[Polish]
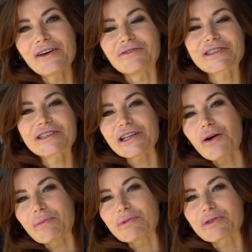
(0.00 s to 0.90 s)
Więc
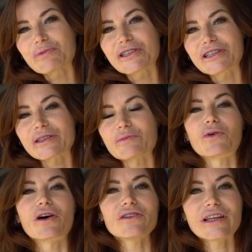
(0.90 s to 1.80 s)
chciałabym, żebyście się ze mną
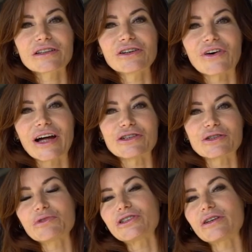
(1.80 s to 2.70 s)
kontaktowali,
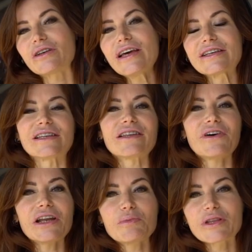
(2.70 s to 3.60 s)
żebyście
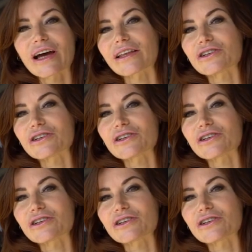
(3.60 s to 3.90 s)
zadawali pytania,